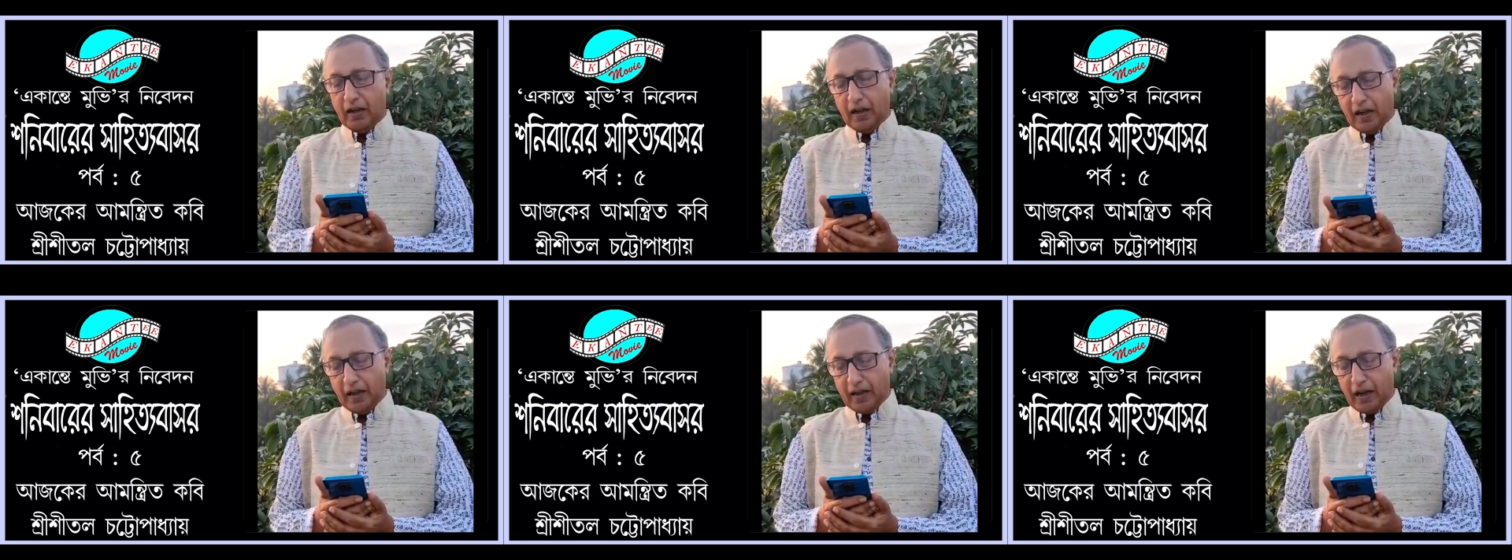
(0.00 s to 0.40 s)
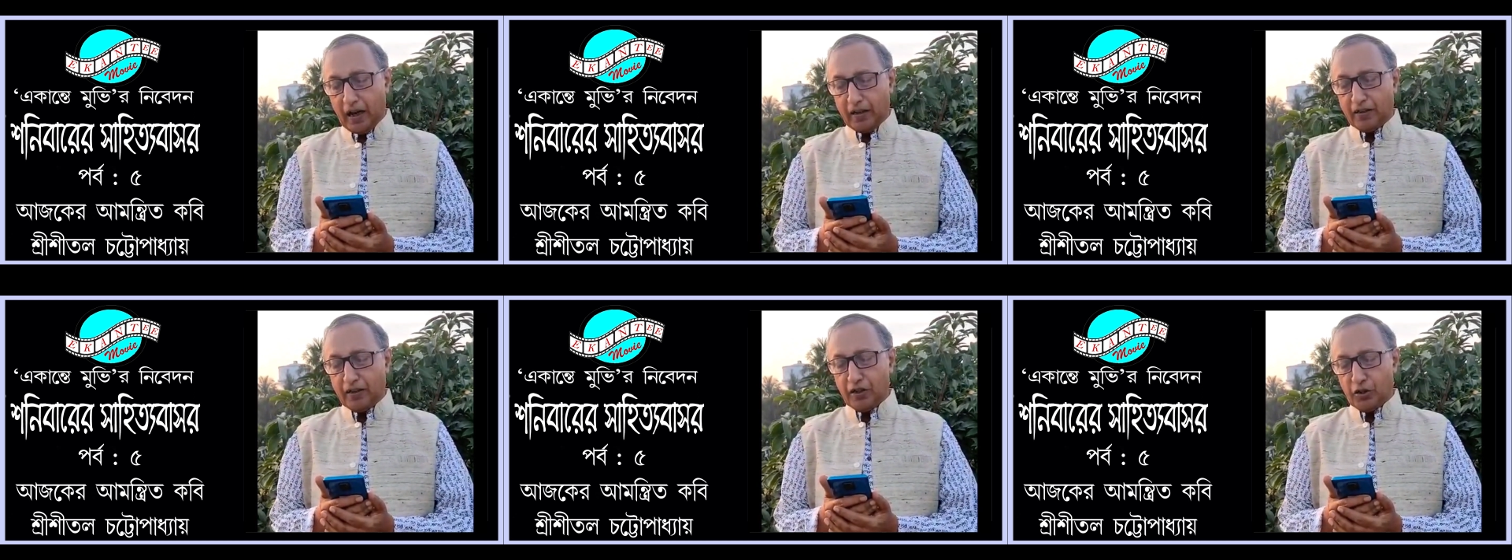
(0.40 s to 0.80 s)
লেখা
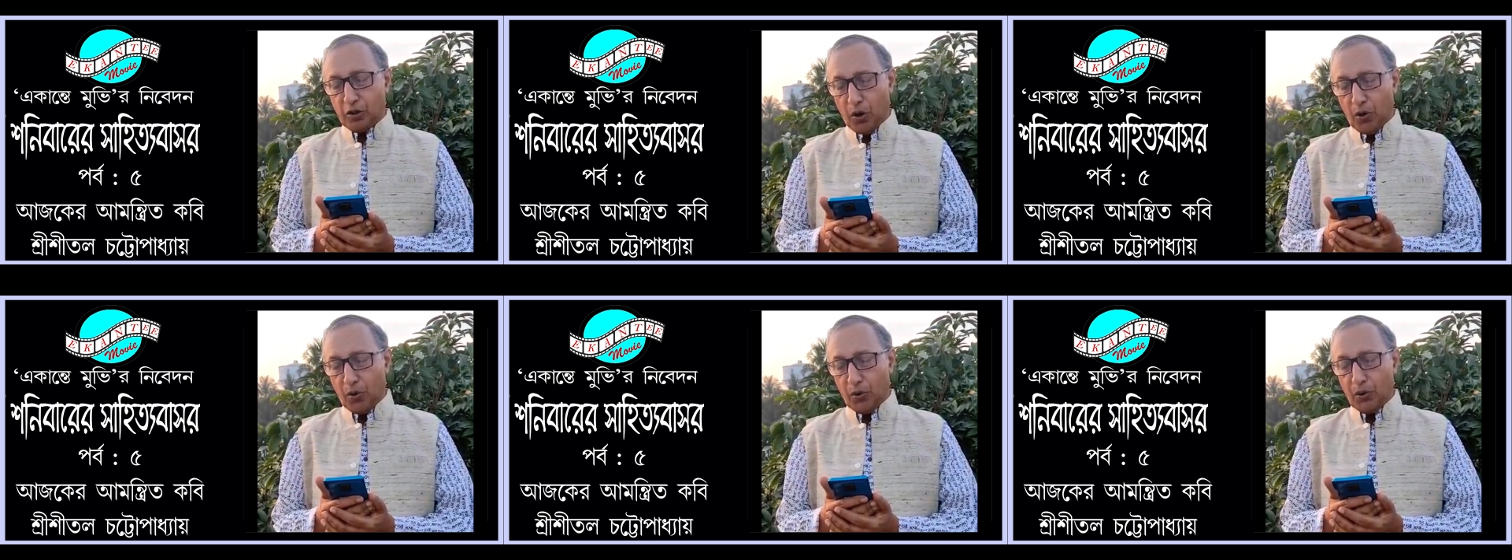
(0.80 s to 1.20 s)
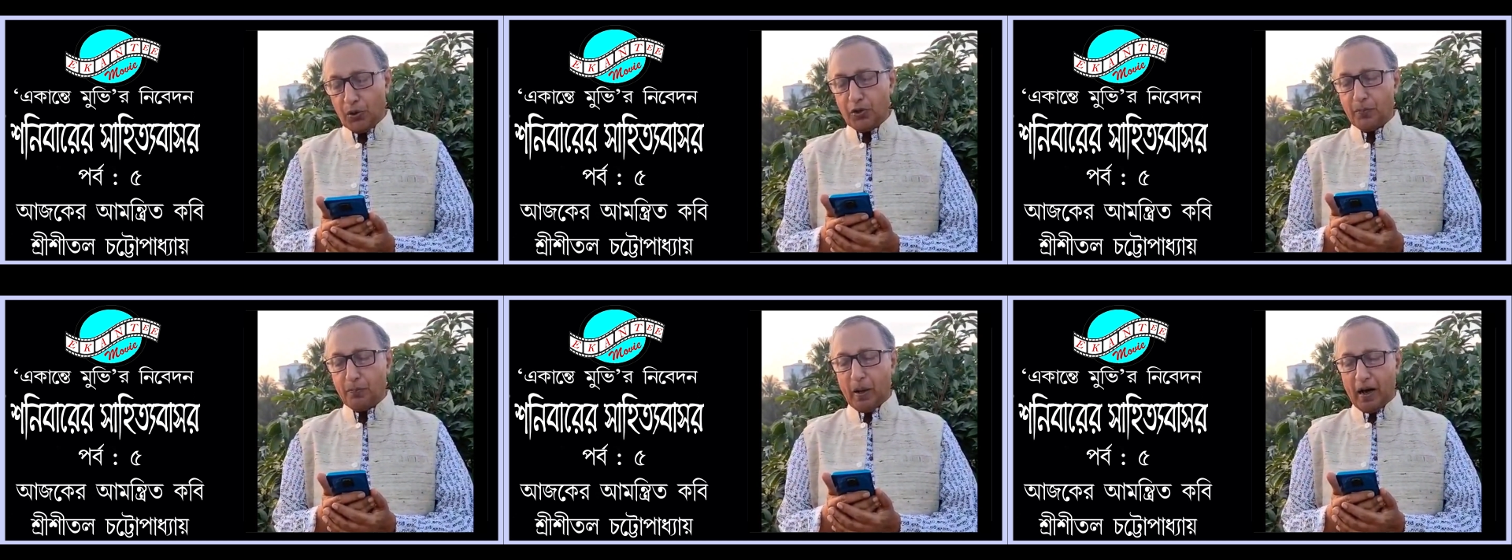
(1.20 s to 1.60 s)
যে সহজ
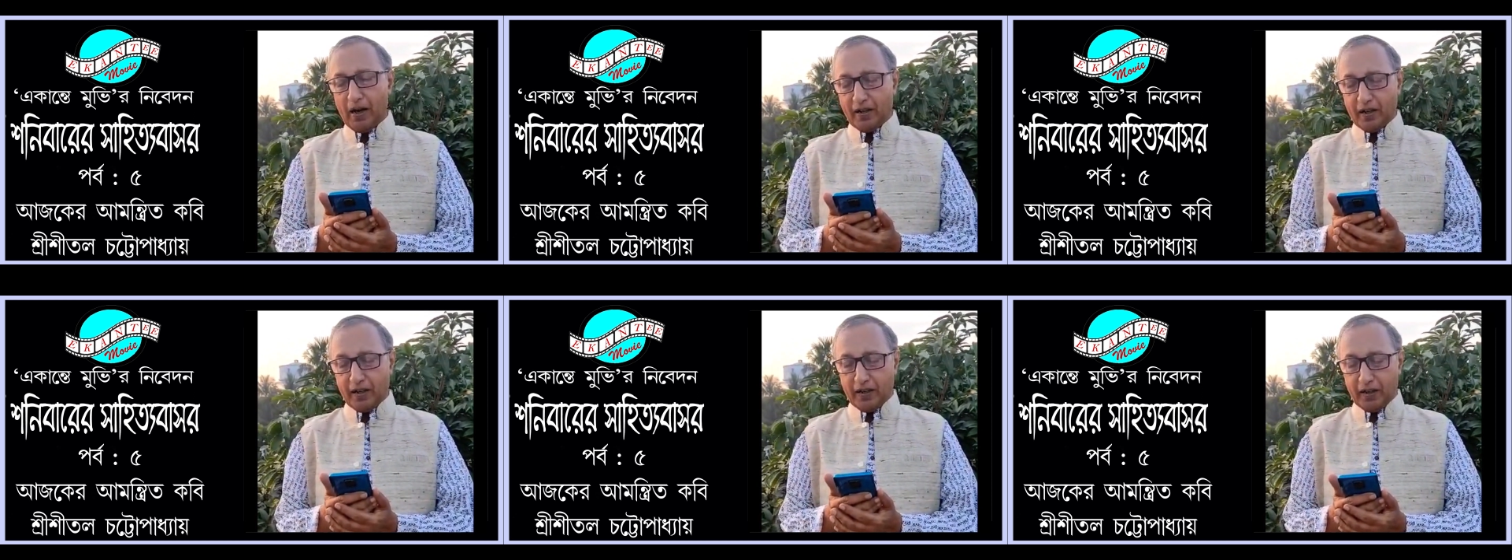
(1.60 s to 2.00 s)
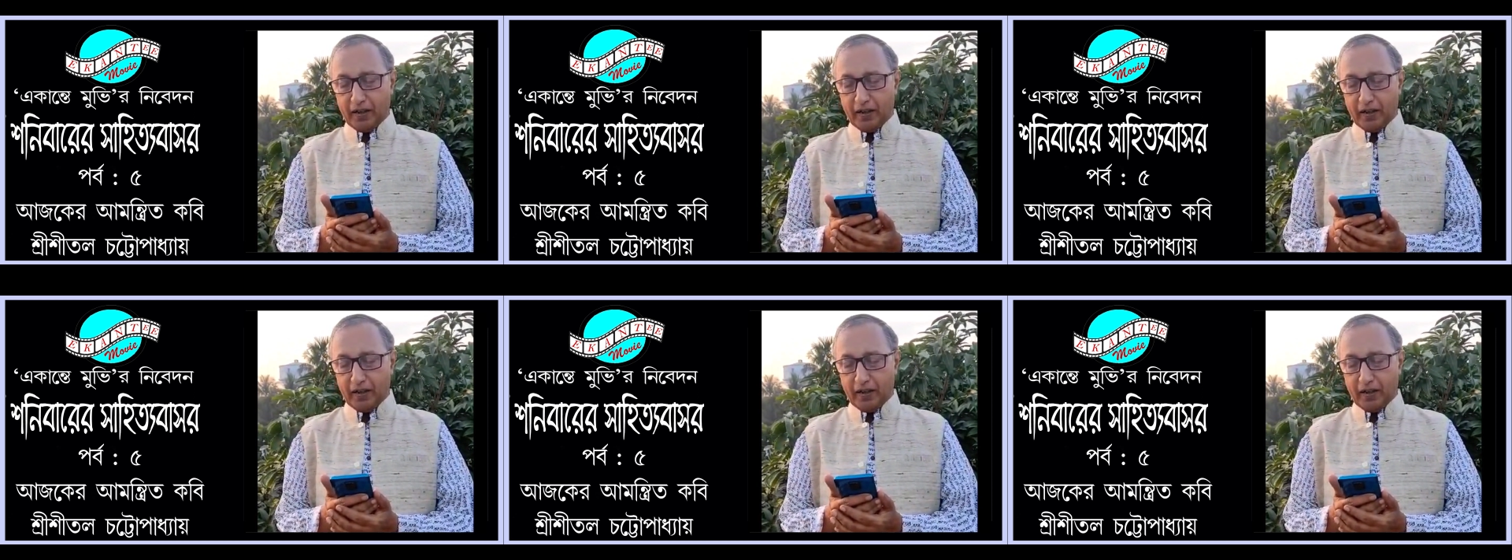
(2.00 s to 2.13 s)
পাটে